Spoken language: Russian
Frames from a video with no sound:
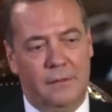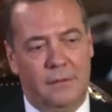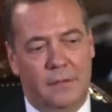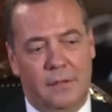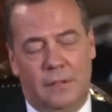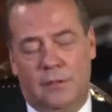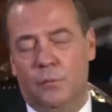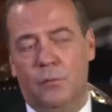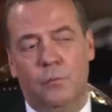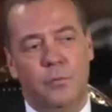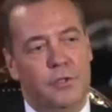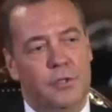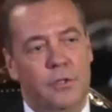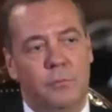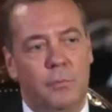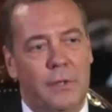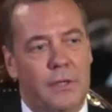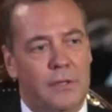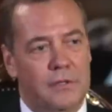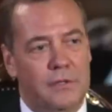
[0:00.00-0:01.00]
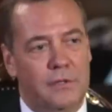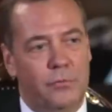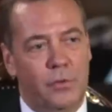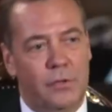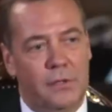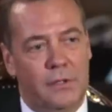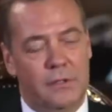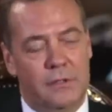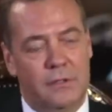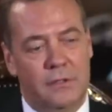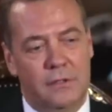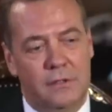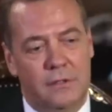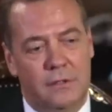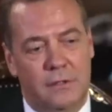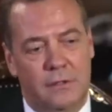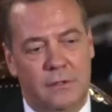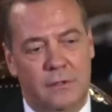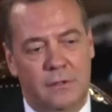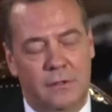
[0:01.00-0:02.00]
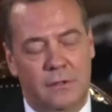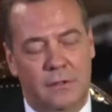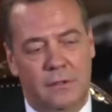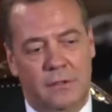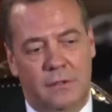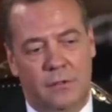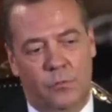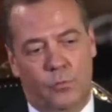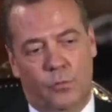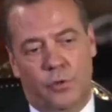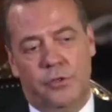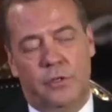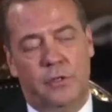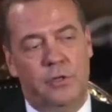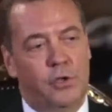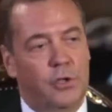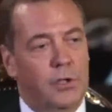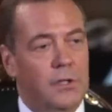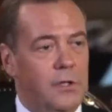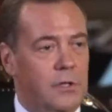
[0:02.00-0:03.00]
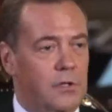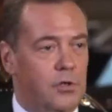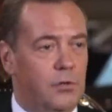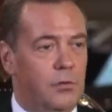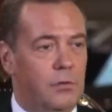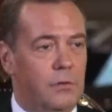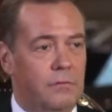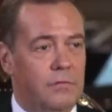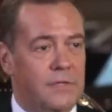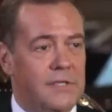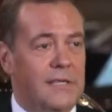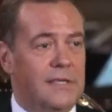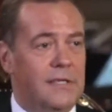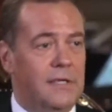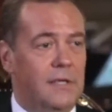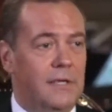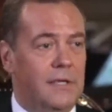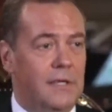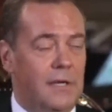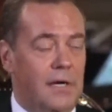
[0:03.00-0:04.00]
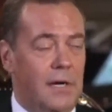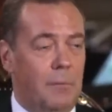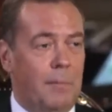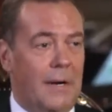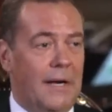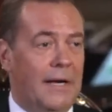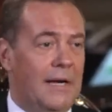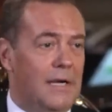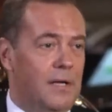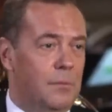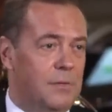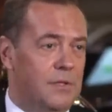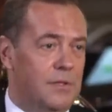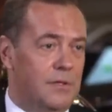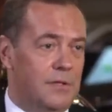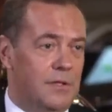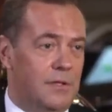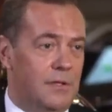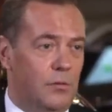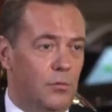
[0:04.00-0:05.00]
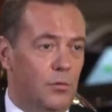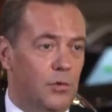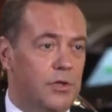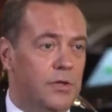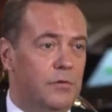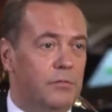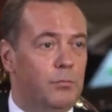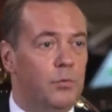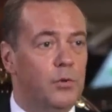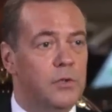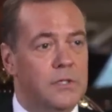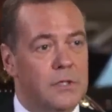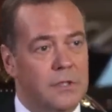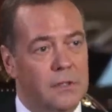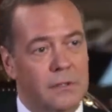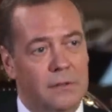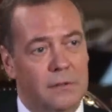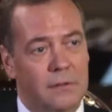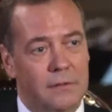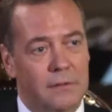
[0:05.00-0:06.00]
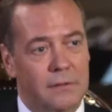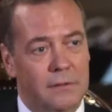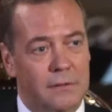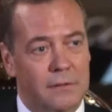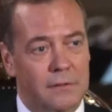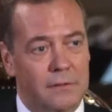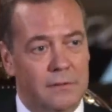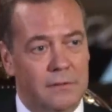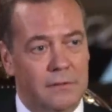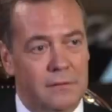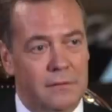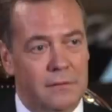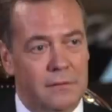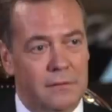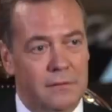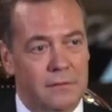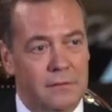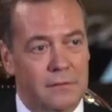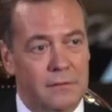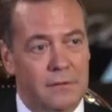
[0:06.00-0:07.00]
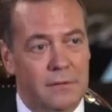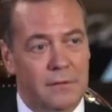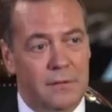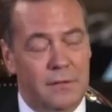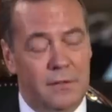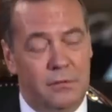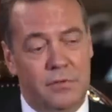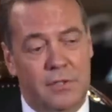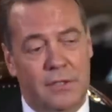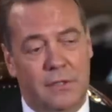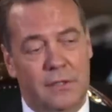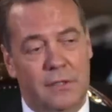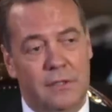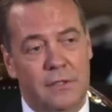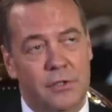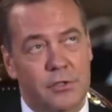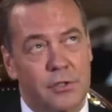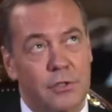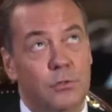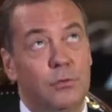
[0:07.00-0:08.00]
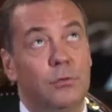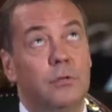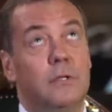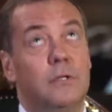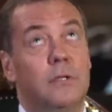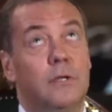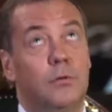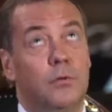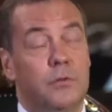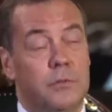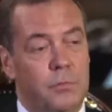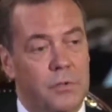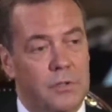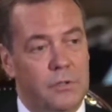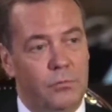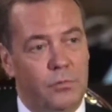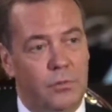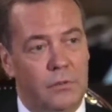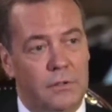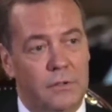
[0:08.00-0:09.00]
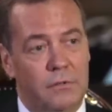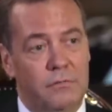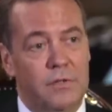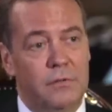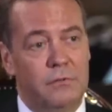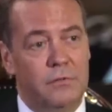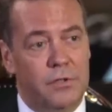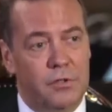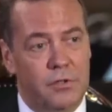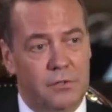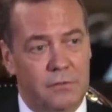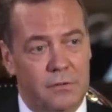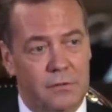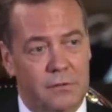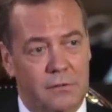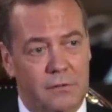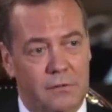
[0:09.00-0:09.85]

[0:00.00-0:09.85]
К этому можно по-разному относиться. Можно считать, что всадники апокалипсиса уже в пути. И вся надежда только на Господа Бога, на Всевышнего.